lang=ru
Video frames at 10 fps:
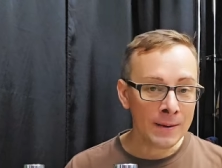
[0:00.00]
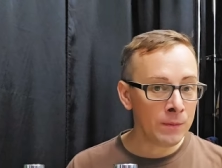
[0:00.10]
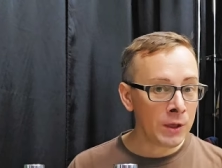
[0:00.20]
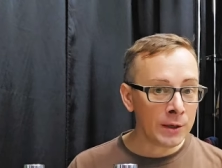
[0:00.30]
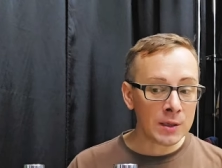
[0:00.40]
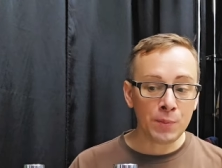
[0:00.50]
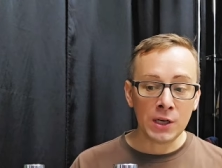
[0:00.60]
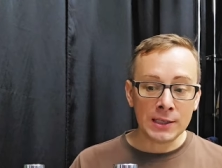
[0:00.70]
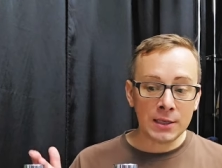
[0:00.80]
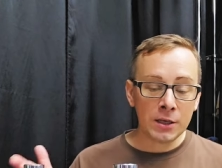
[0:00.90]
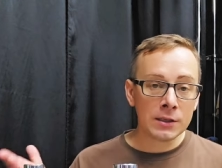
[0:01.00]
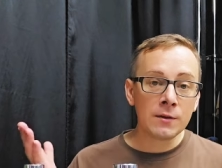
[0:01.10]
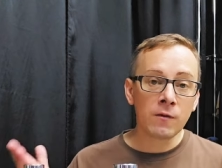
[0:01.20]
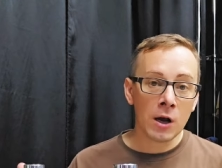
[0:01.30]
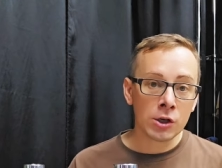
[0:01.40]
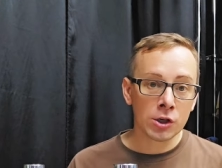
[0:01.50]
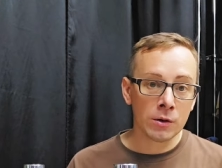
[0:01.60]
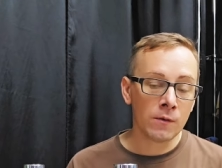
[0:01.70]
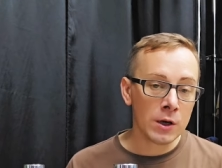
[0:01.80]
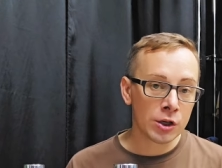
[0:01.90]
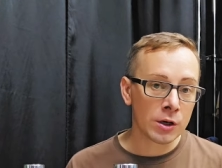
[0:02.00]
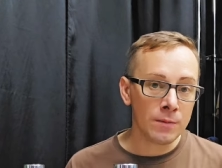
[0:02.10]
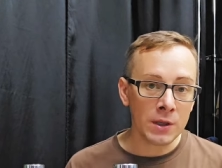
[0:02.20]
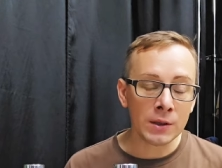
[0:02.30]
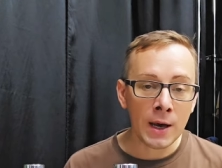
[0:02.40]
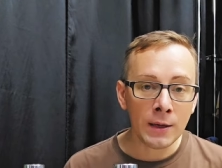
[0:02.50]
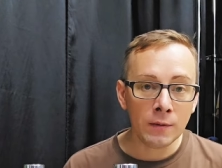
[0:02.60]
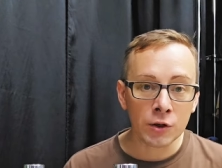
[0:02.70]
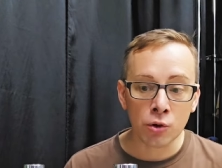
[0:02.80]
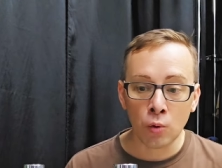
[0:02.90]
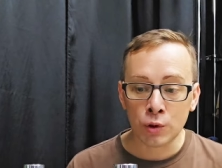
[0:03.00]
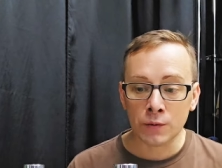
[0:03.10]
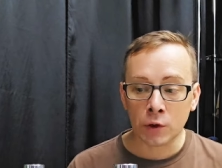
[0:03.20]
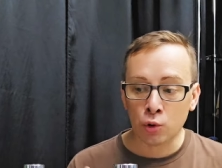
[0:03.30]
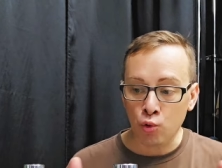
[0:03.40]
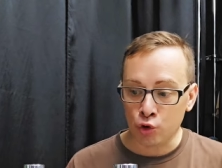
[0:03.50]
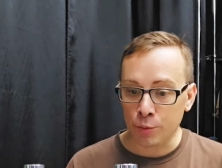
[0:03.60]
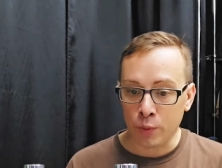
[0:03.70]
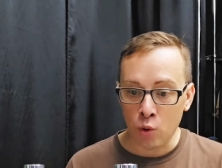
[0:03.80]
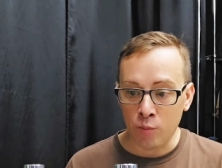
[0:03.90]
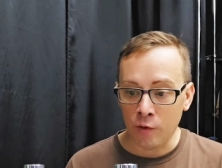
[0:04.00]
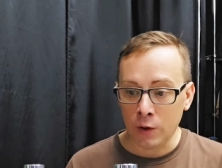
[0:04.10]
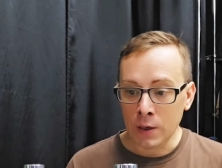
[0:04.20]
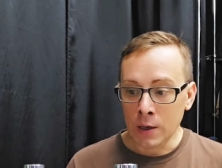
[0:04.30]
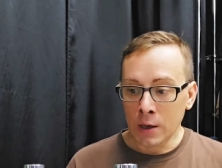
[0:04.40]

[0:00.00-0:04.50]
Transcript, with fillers: Мне теперь интересны ваш, ваши комментарии, ваши отзывы, кто уже пробовал,